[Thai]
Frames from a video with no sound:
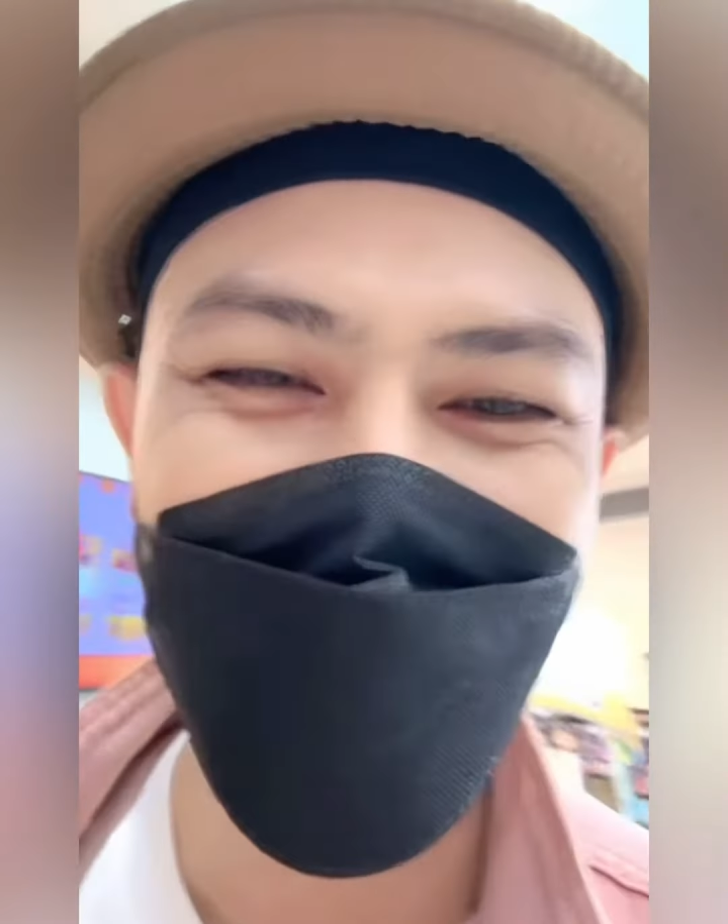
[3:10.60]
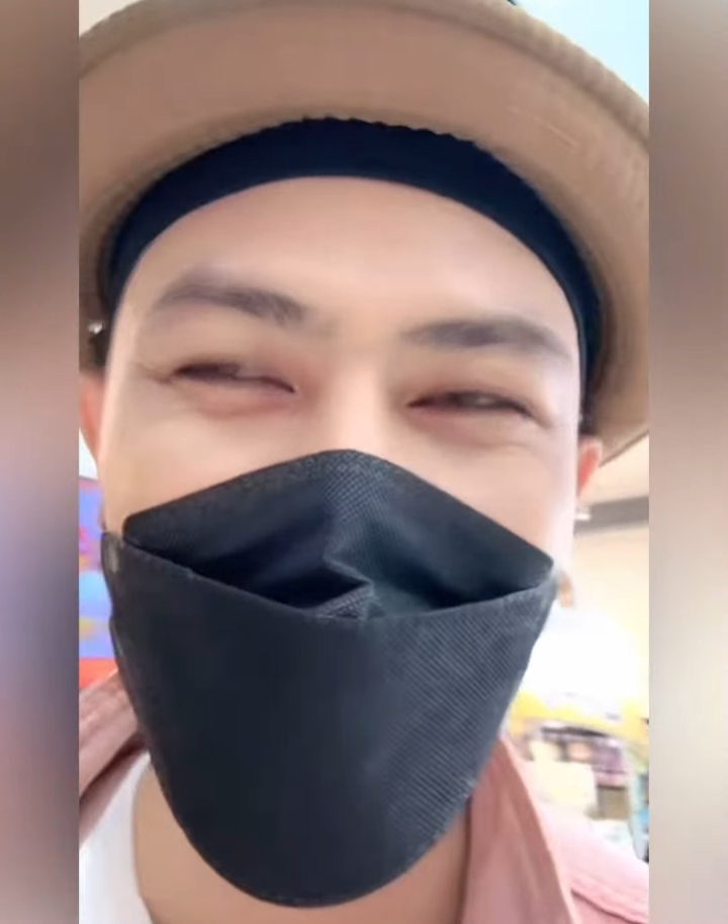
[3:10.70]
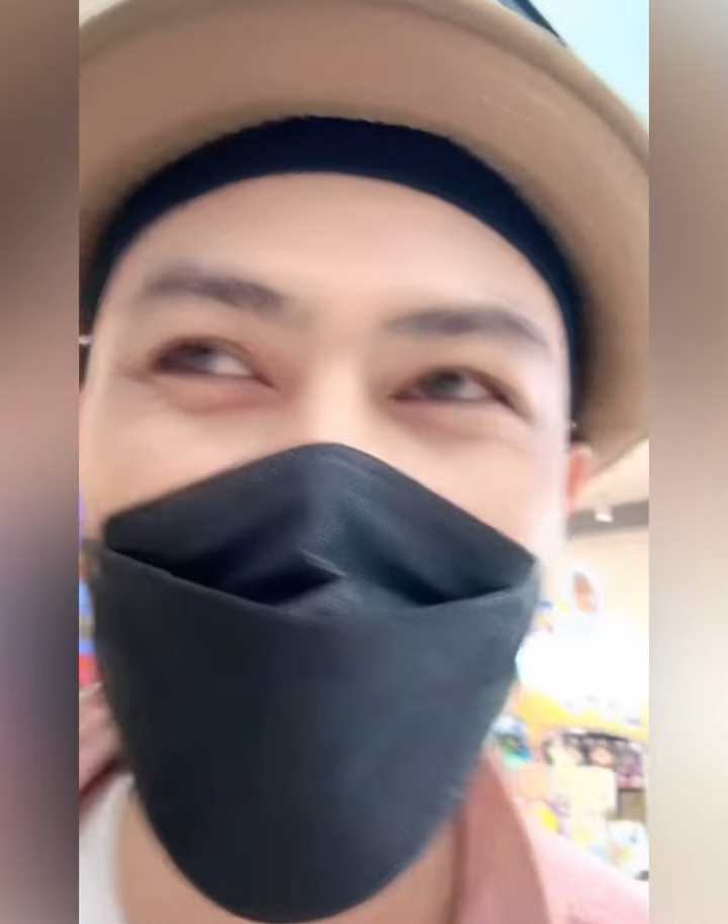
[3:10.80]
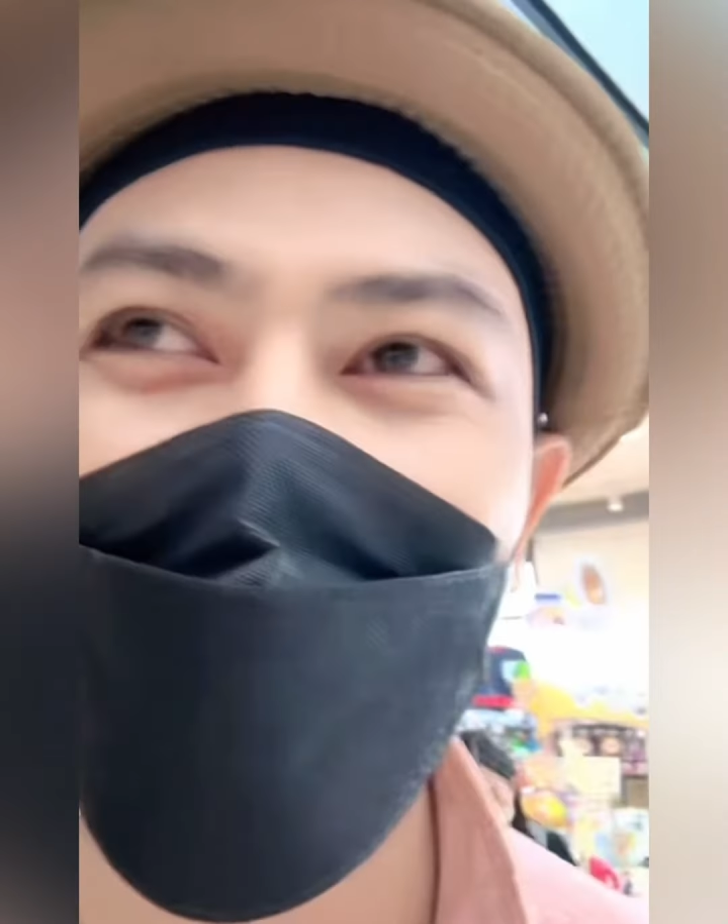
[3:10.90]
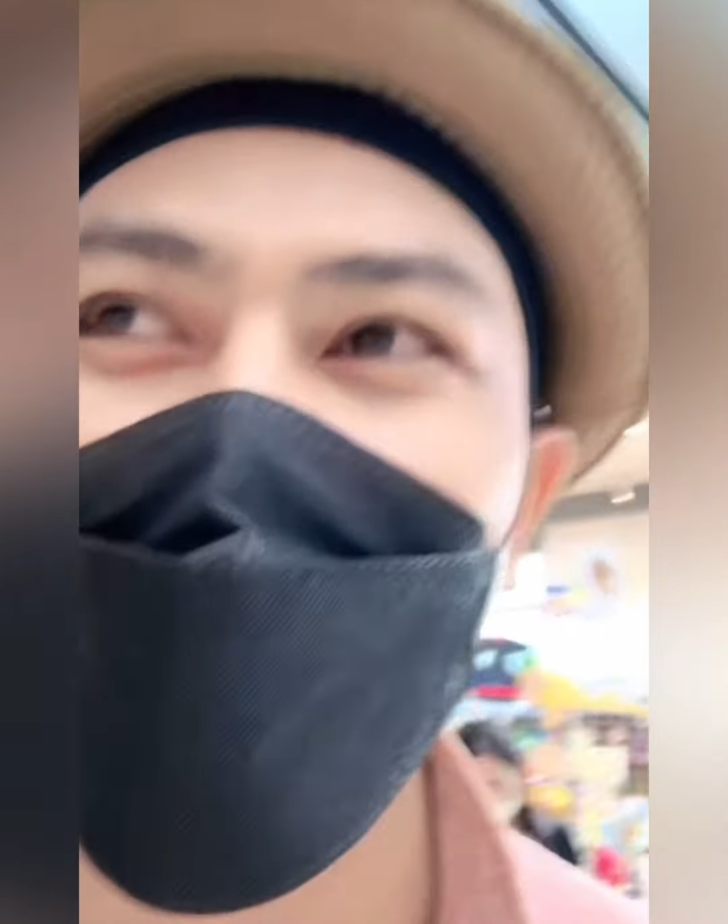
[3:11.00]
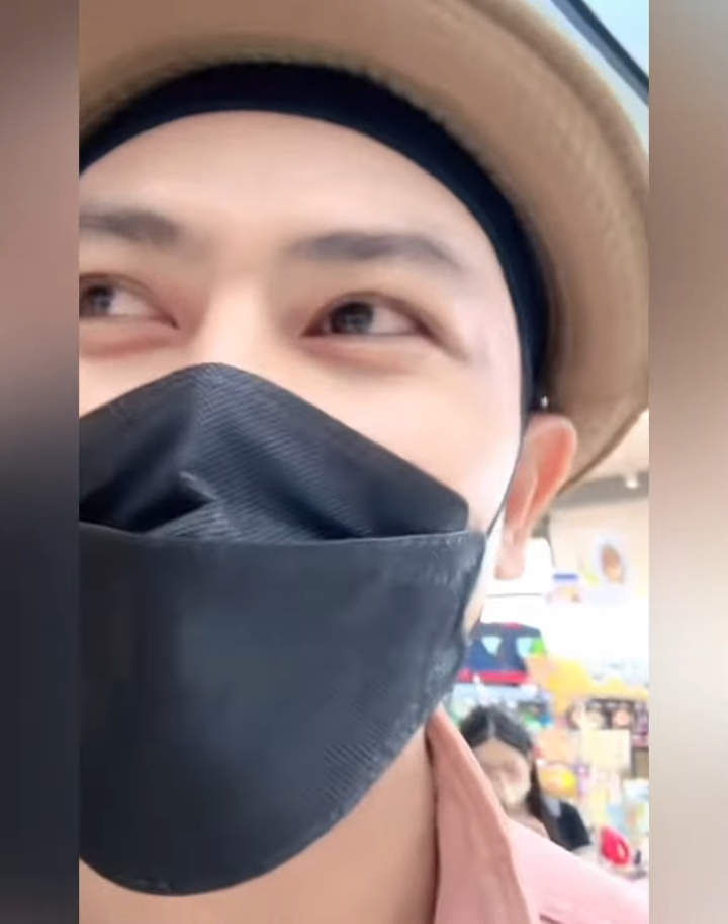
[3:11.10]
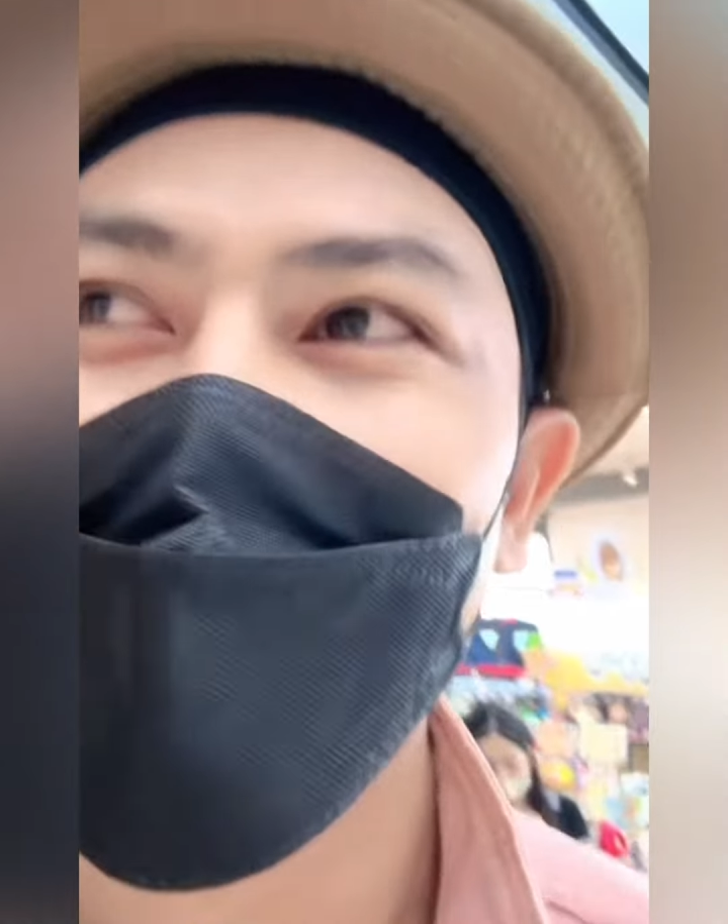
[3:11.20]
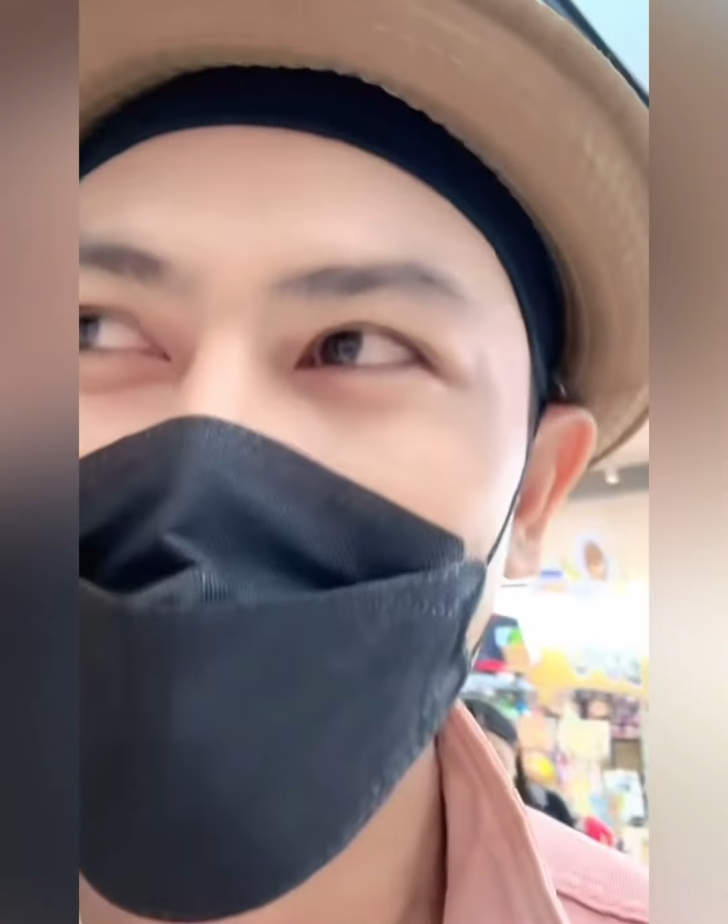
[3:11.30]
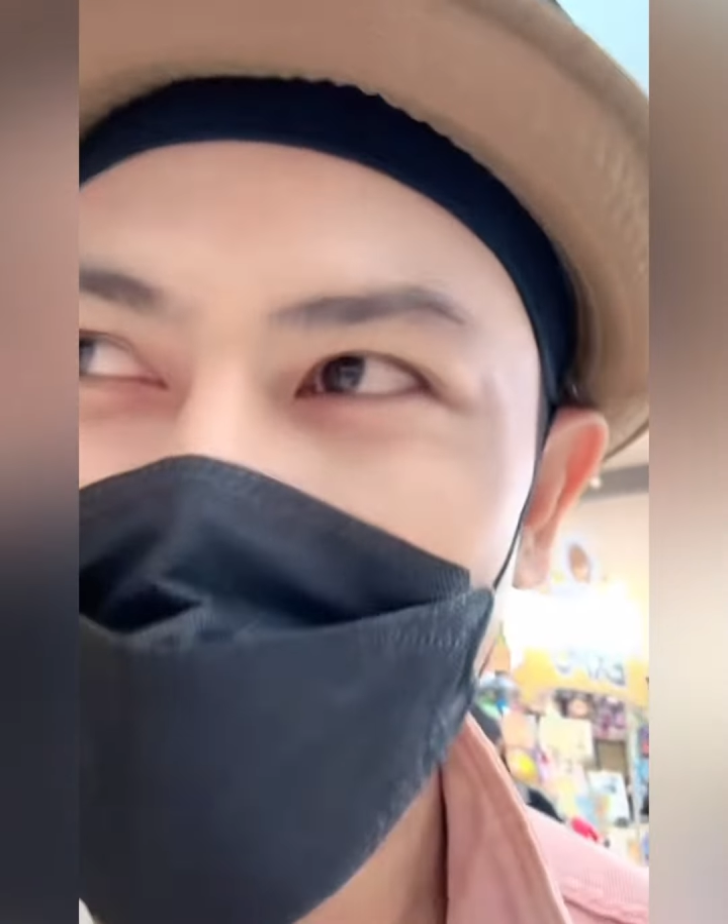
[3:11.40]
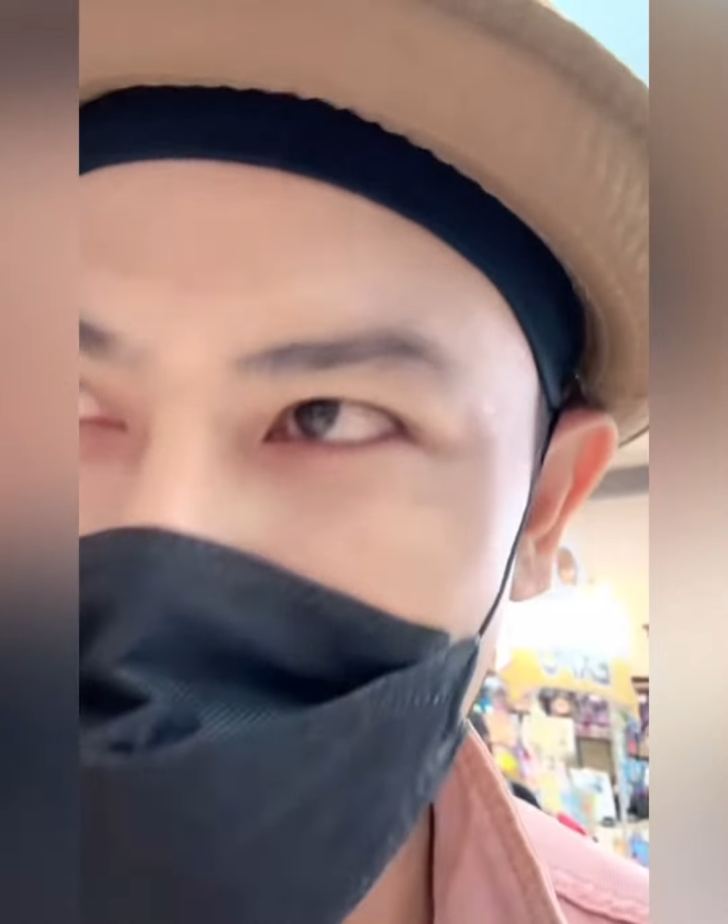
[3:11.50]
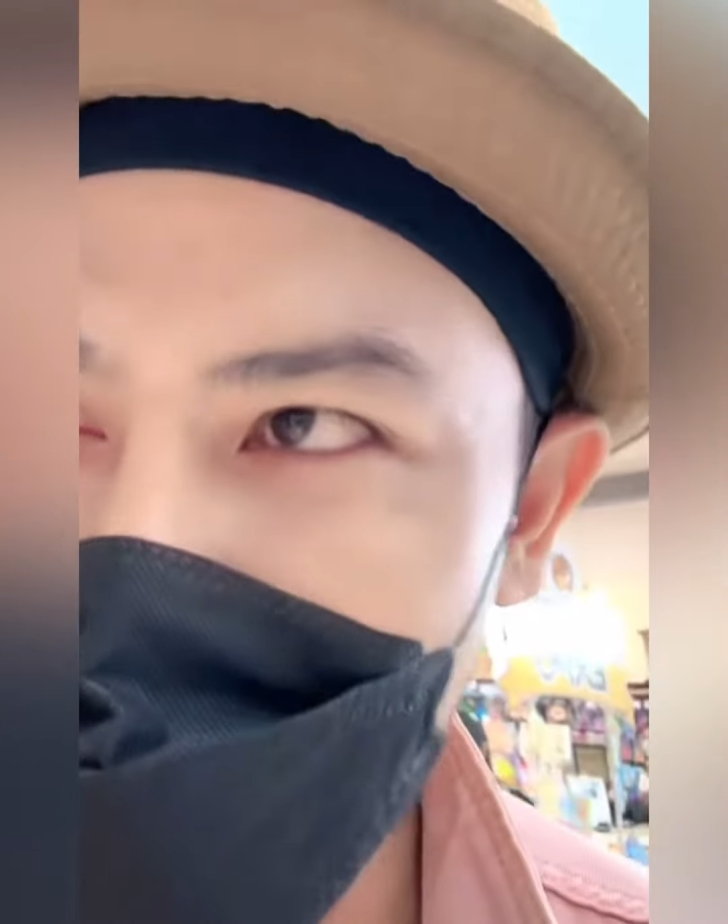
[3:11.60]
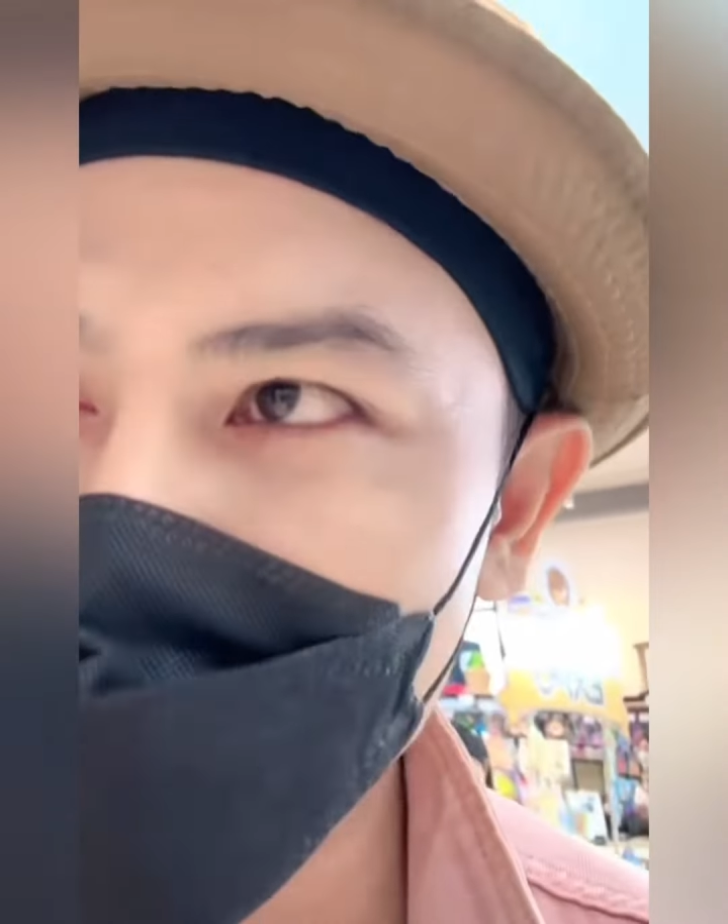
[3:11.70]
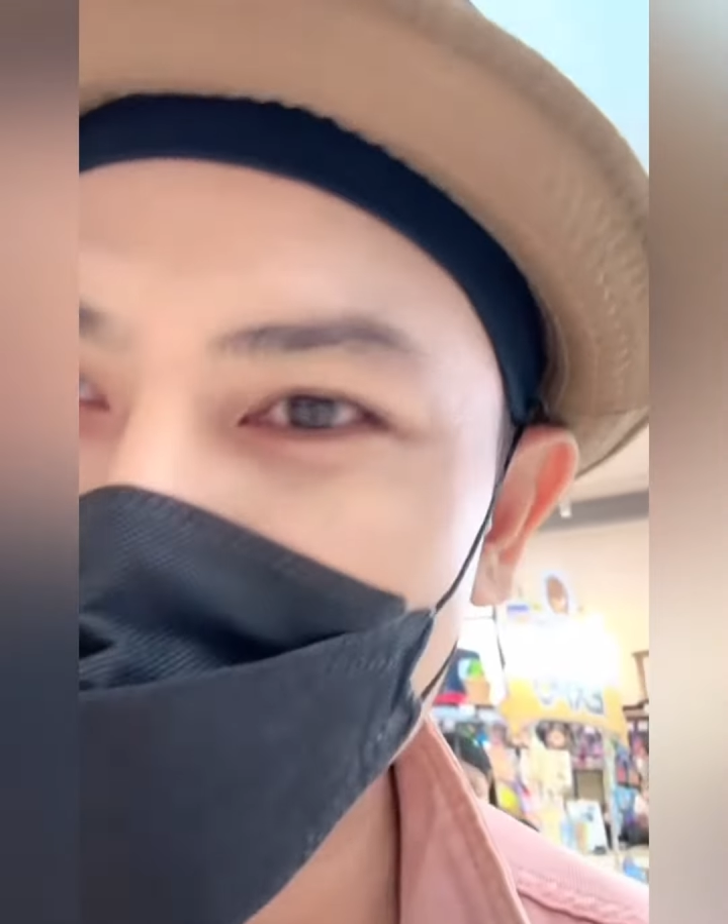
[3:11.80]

นะครับคืออ